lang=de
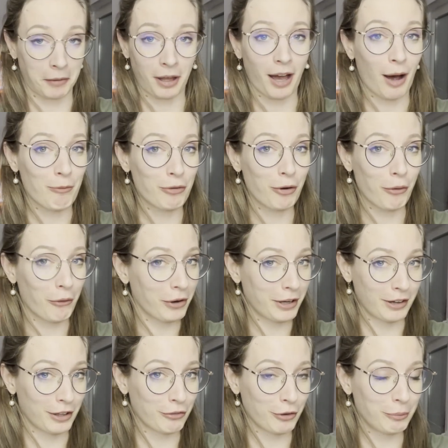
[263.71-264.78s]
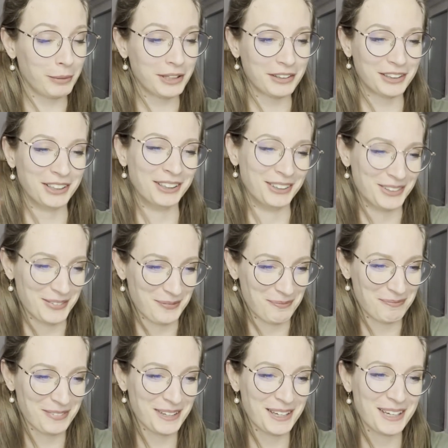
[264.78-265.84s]
kam von euch, nicht von mir,
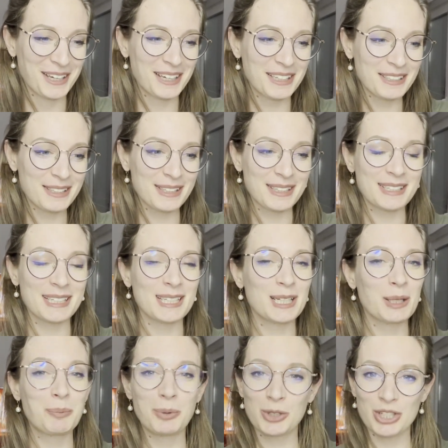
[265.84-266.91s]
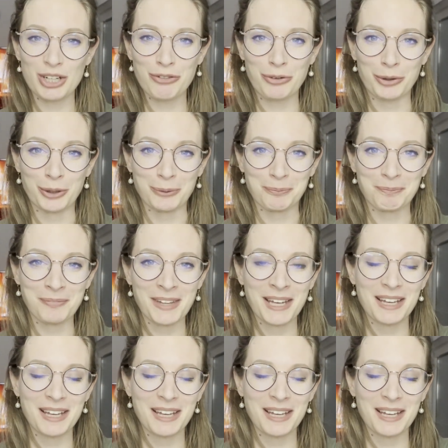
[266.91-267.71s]
ist tatsächlich Budget führen.